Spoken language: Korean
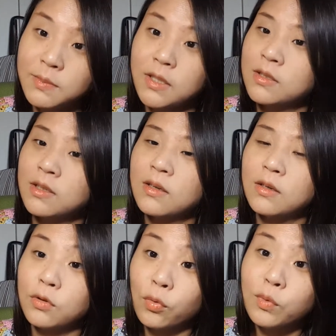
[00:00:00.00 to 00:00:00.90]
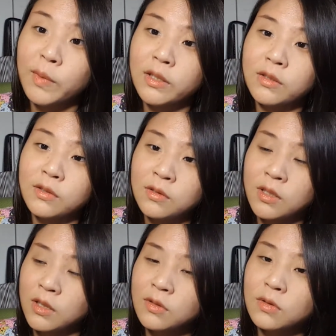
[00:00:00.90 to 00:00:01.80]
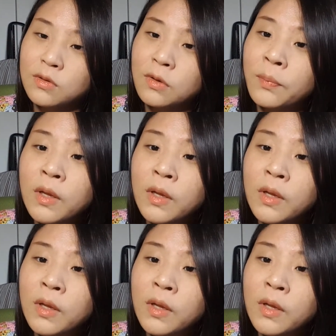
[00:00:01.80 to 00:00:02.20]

막 그 생각이 너무 많이 들긴 했었어요.